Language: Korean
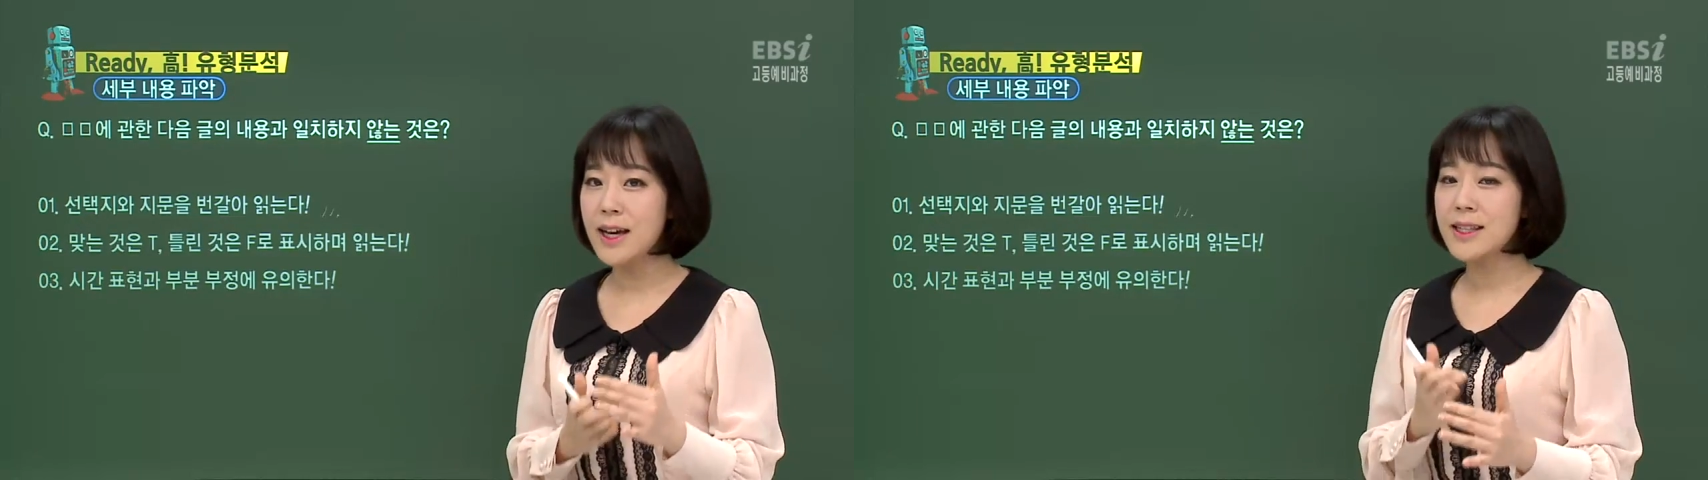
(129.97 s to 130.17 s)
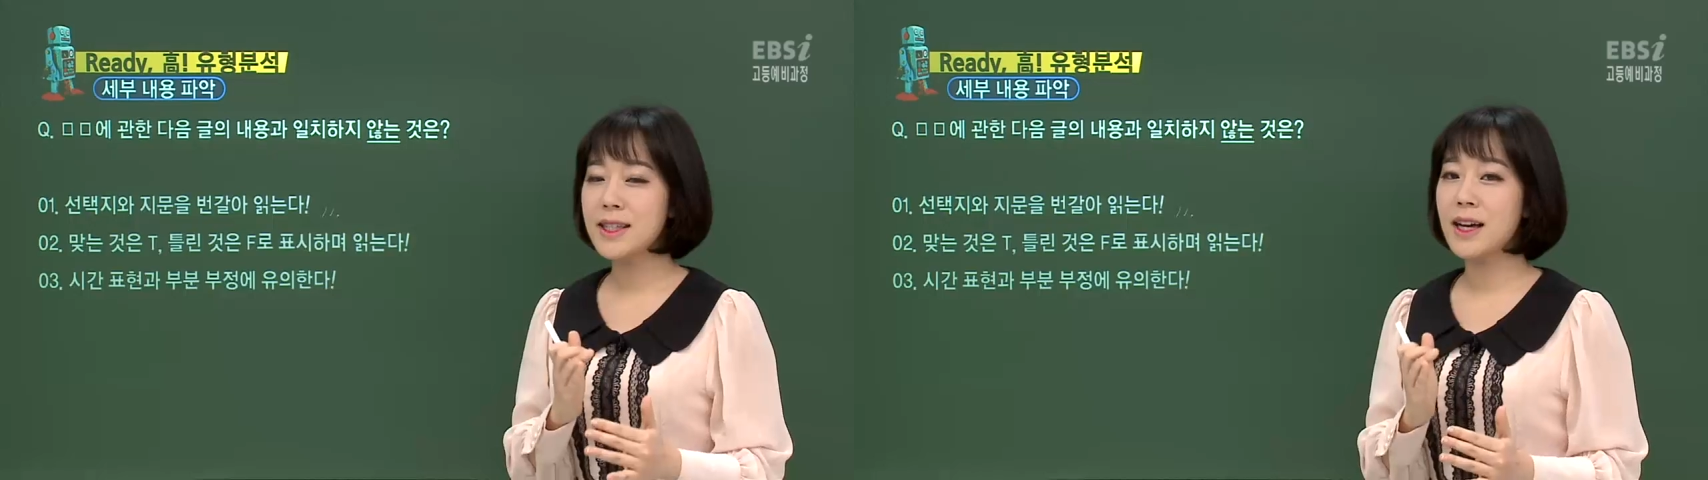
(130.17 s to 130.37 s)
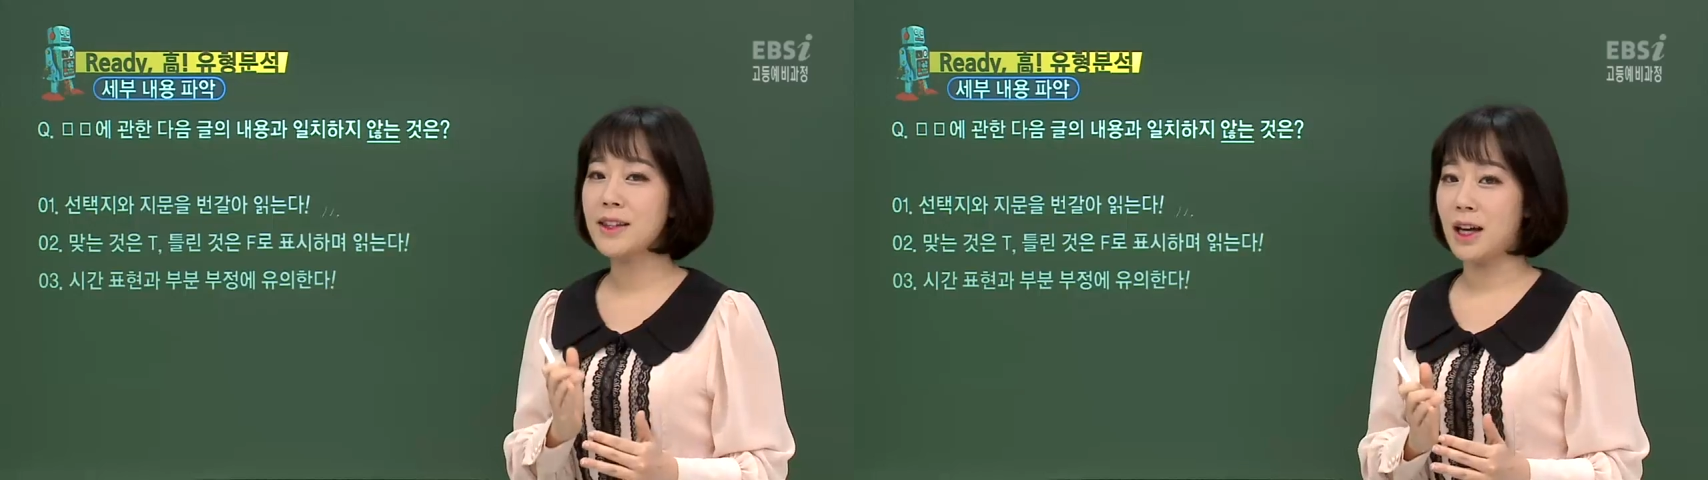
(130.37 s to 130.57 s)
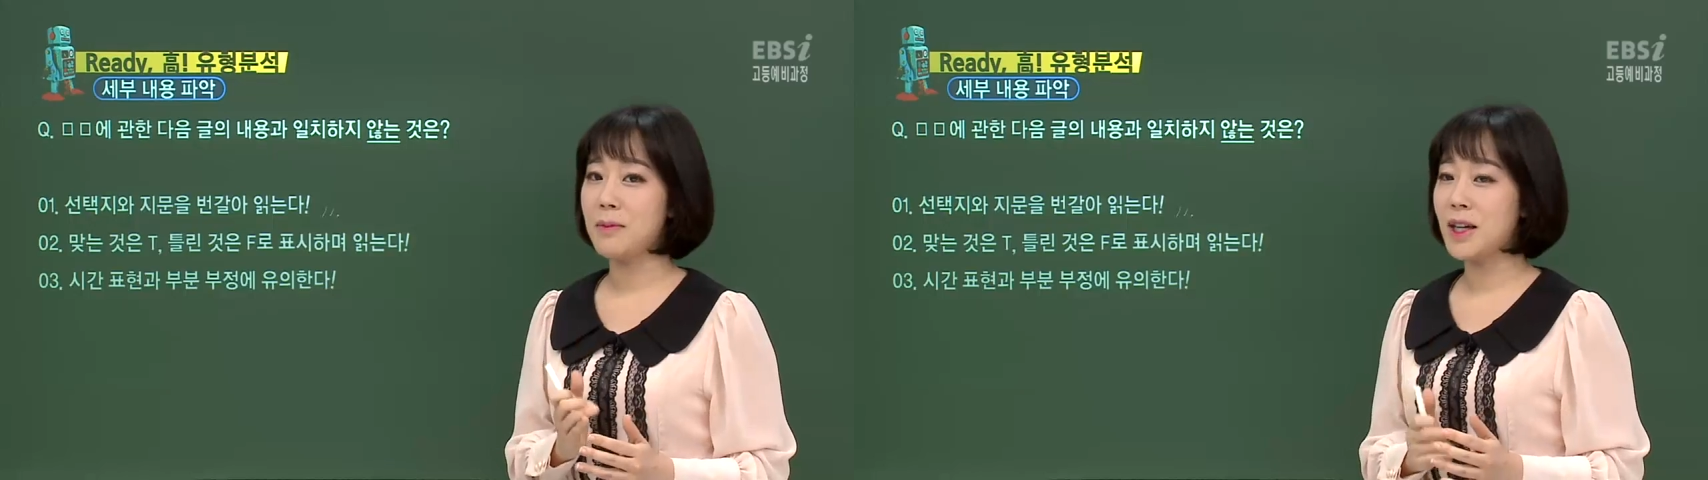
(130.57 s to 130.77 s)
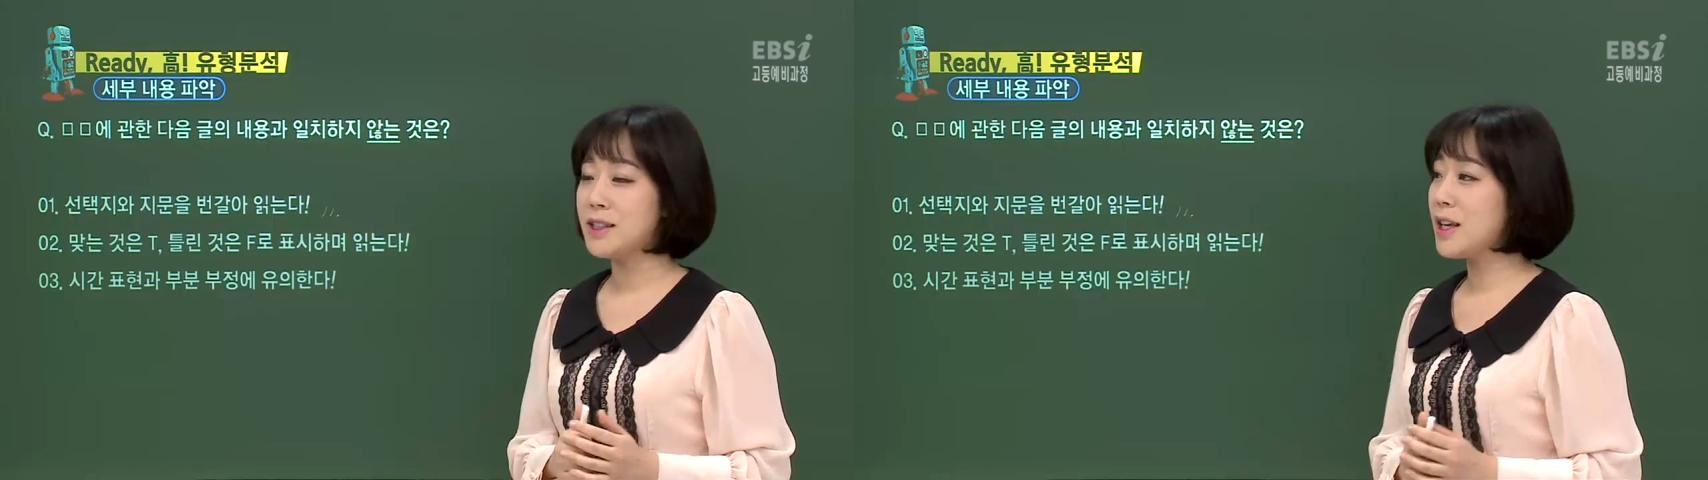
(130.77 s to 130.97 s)
시간
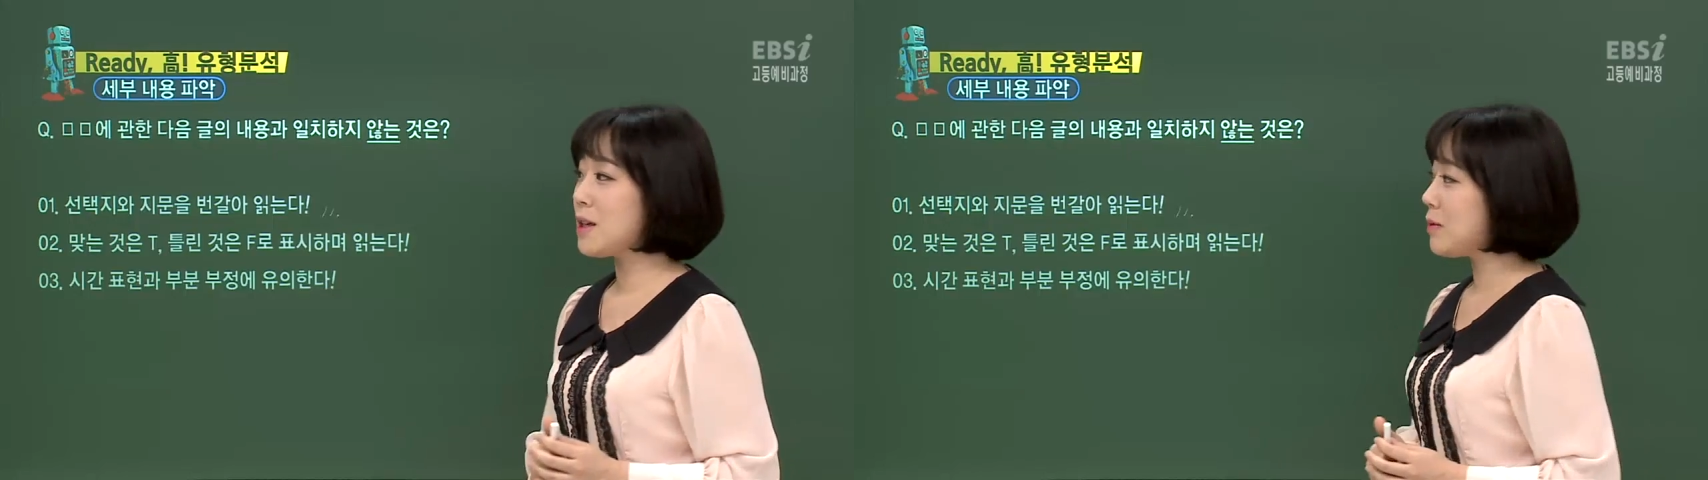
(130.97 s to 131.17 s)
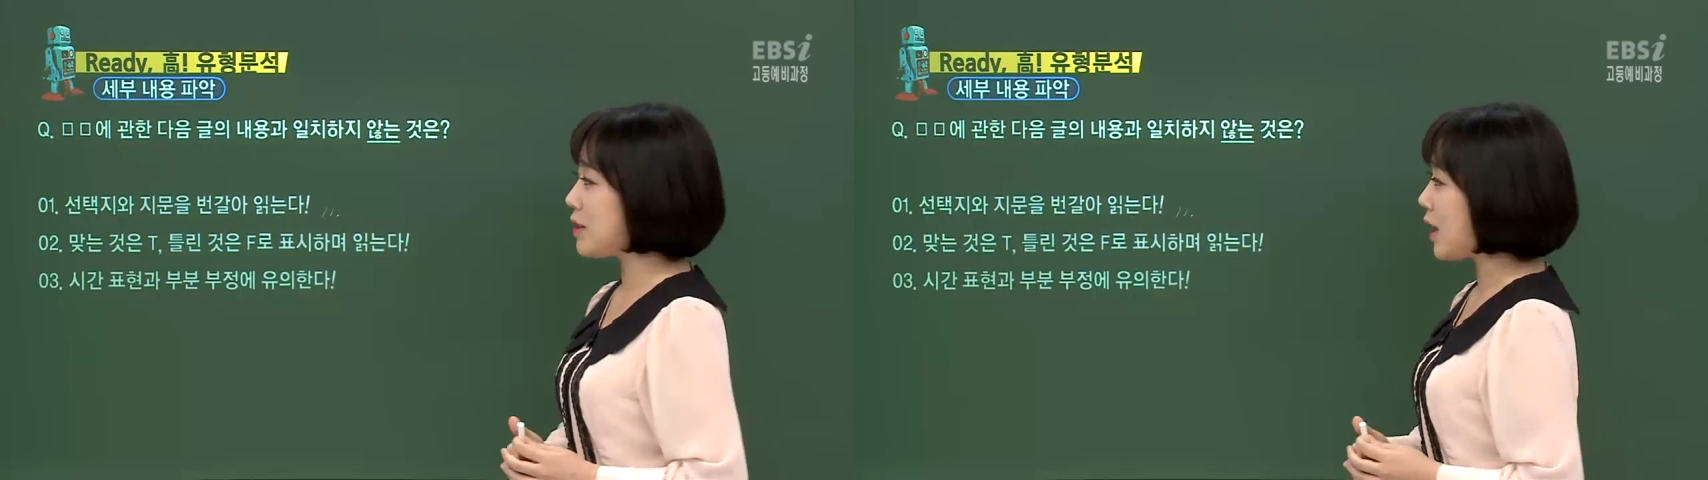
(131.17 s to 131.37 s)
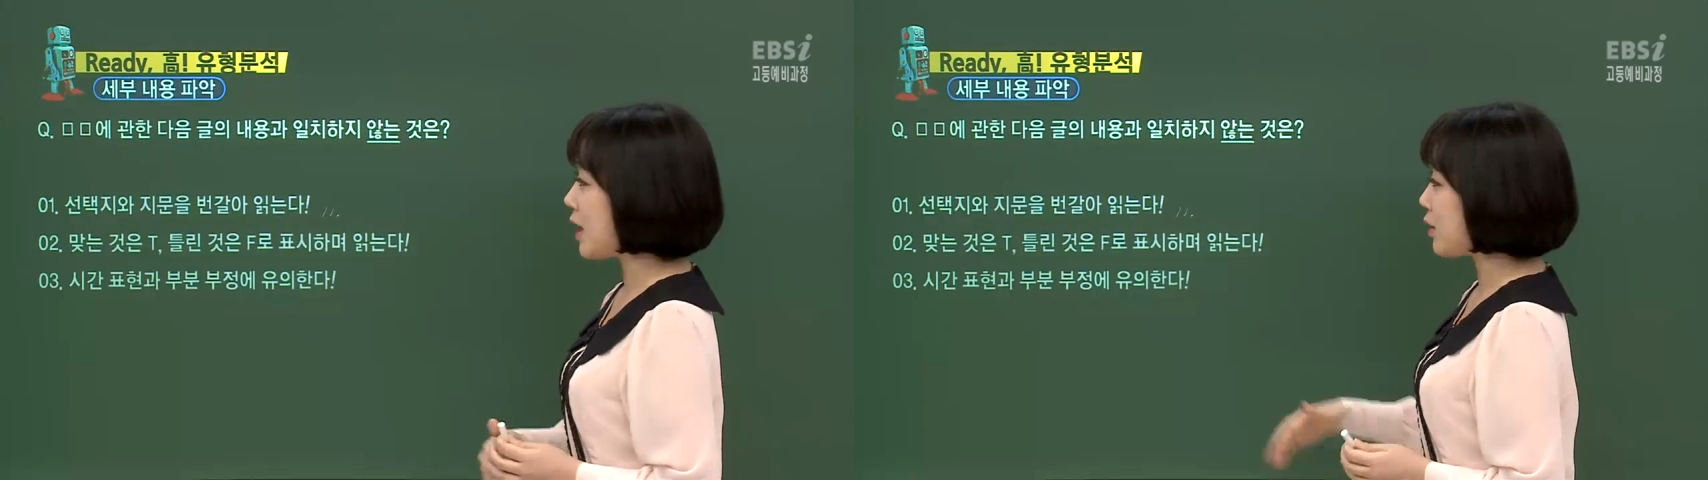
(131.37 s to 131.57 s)
낭비가 생깁니다.